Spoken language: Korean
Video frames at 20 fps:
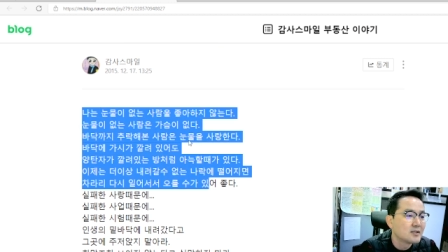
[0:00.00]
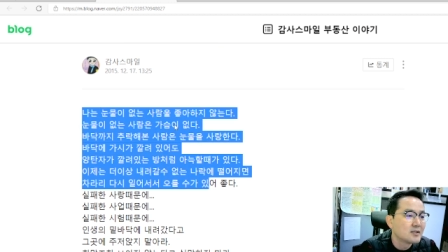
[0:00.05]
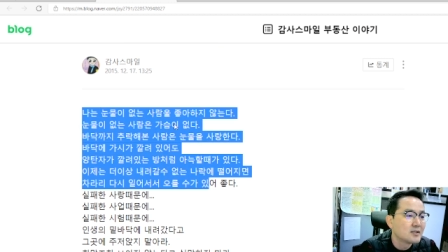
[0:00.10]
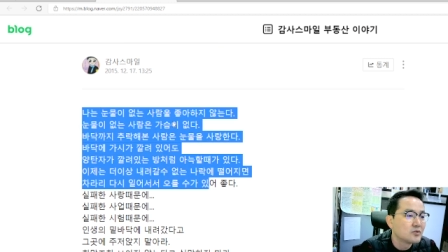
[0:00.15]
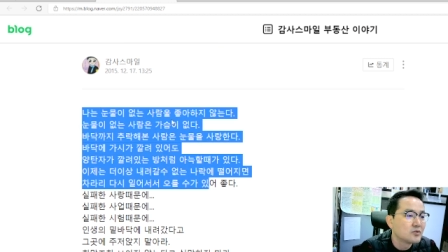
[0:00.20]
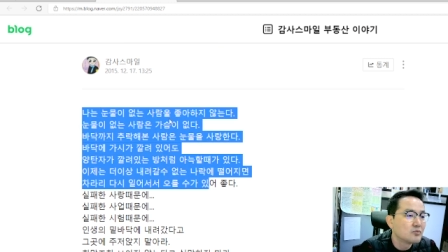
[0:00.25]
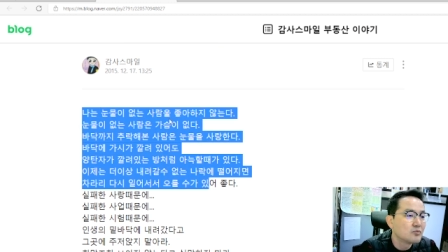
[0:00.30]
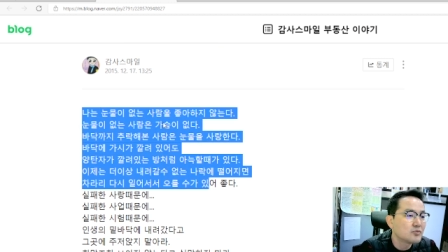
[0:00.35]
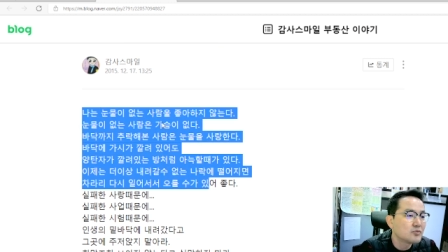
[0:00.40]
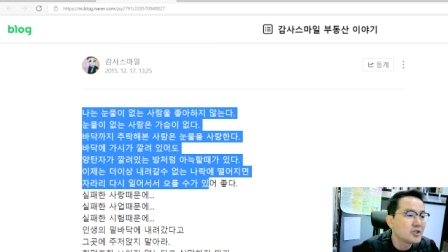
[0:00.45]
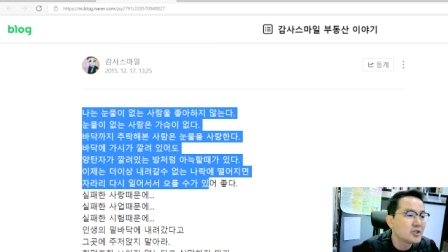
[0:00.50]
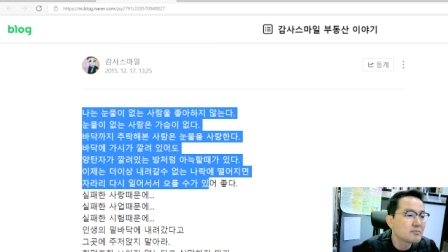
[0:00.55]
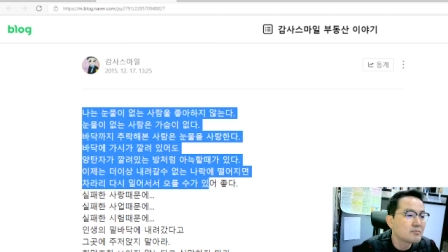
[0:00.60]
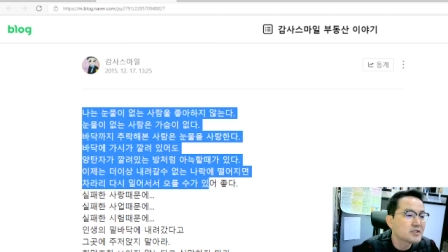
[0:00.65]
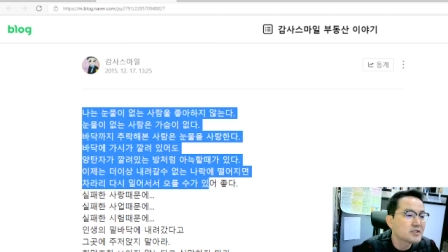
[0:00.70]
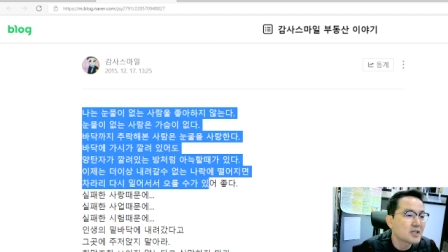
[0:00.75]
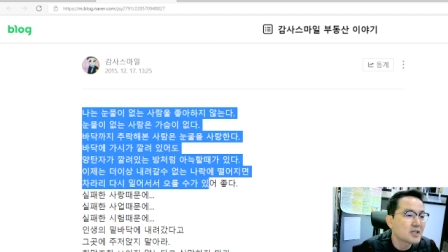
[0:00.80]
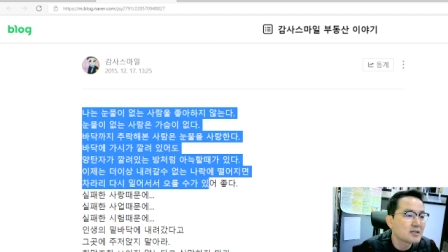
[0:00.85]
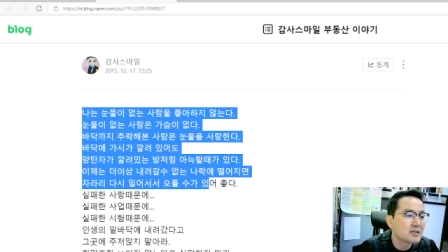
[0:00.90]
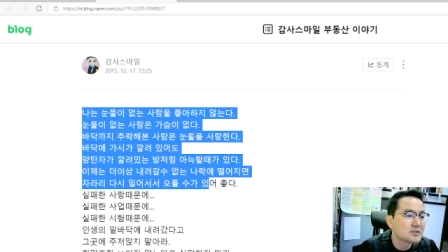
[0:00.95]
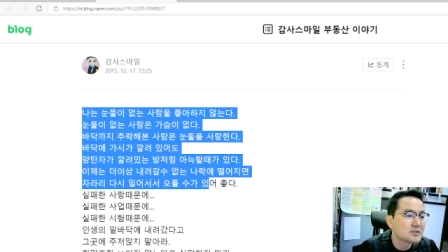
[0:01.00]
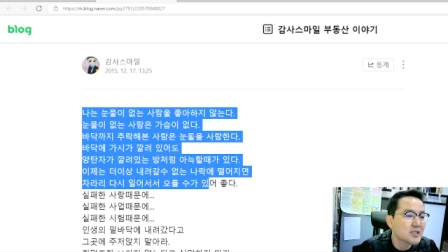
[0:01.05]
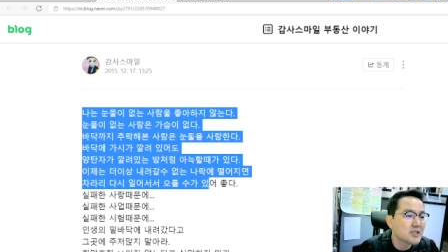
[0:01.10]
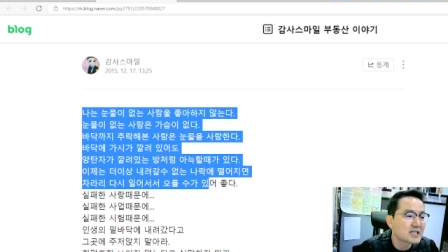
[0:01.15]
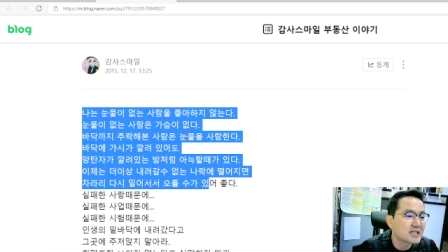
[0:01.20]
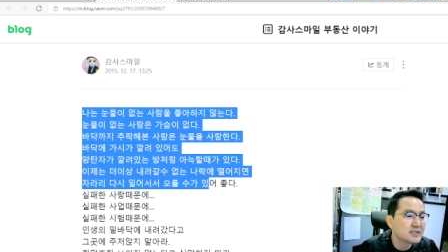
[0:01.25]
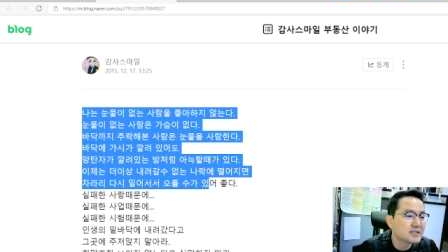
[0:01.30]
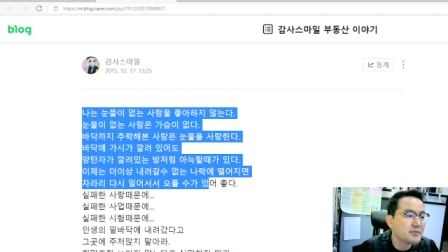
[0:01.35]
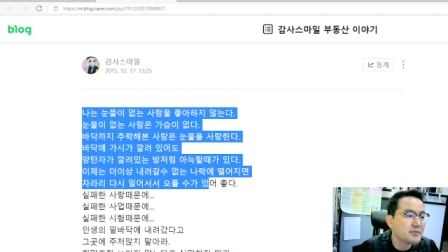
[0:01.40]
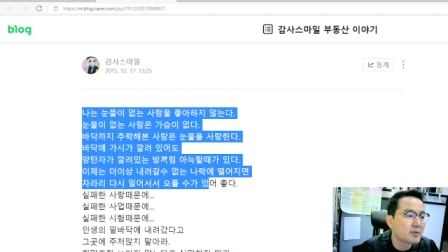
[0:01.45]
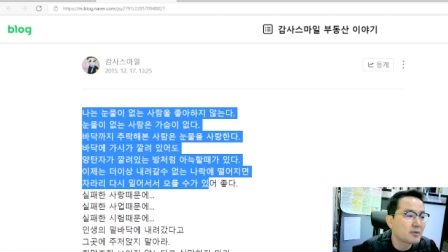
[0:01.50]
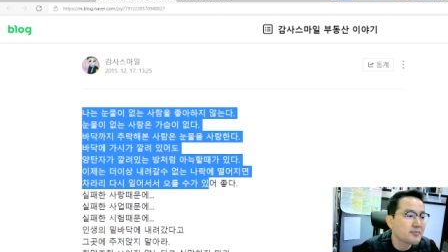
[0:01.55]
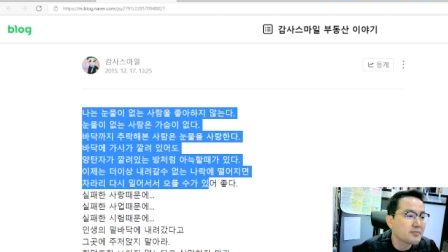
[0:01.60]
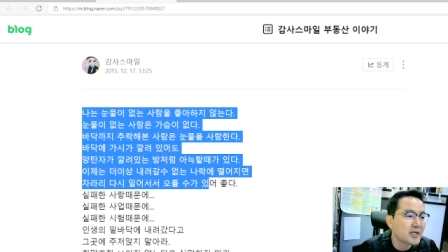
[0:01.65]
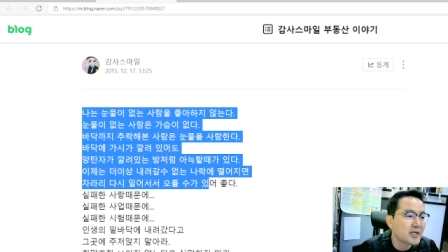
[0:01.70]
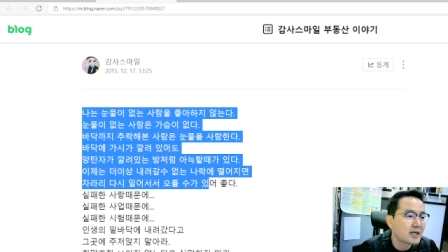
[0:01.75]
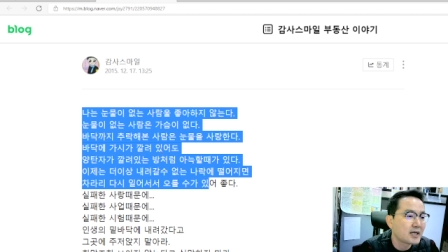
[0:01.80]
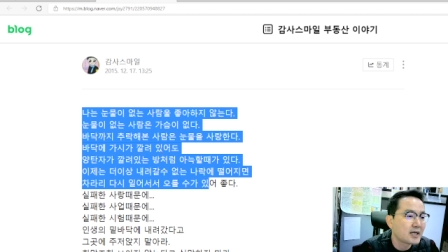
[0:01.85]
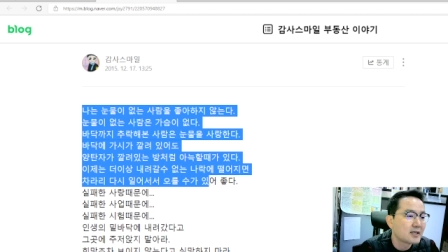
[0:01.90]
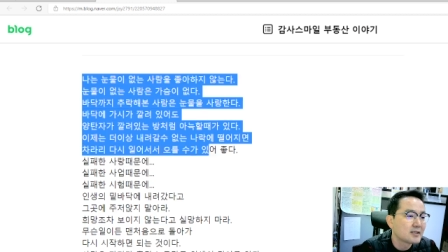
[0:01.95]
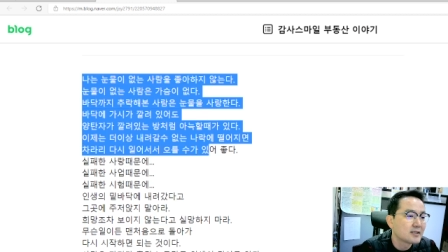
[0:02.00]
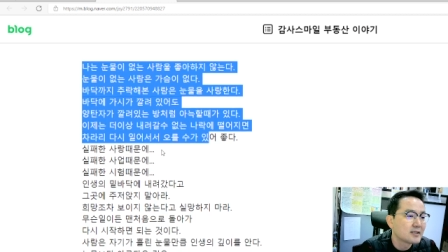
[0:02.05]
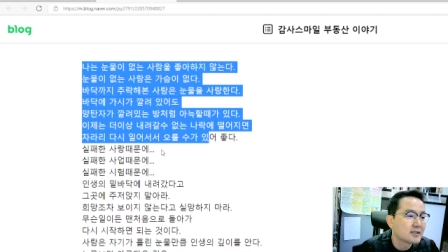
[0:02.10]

눈물이 없는 사람은 가슴이 없다.